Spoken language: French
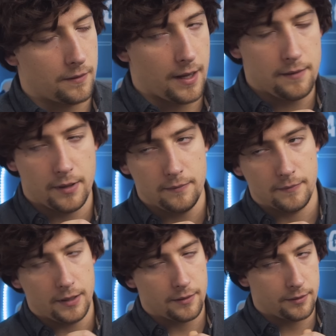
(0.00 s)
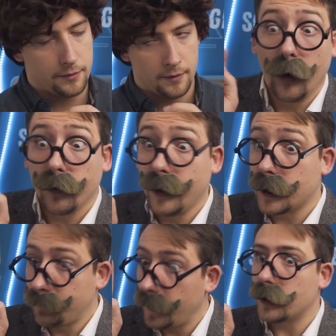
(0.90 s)
Ok, oui, oui, quoi d'autre Ou alors une
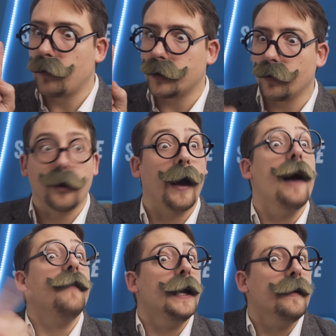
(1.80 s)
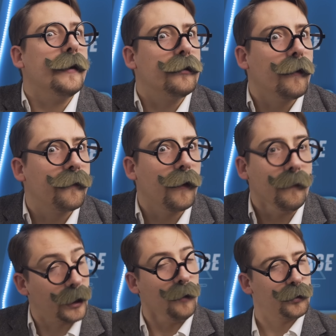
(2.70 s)
espèce d'oiseau qui aurait avalé ses enfants,
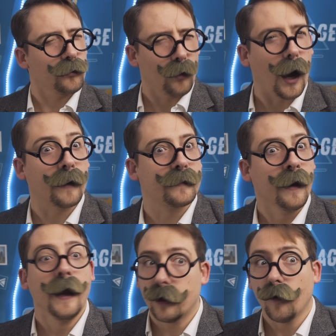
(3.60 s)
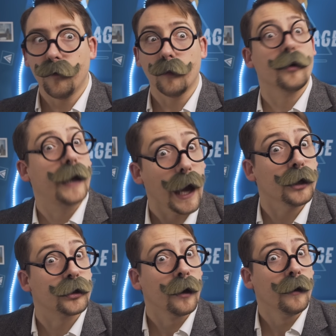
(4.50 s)
mais comme son thorax est en forme de
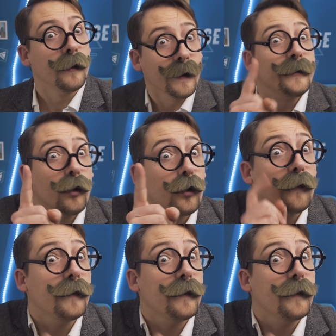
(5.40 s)
cage, ils sont encore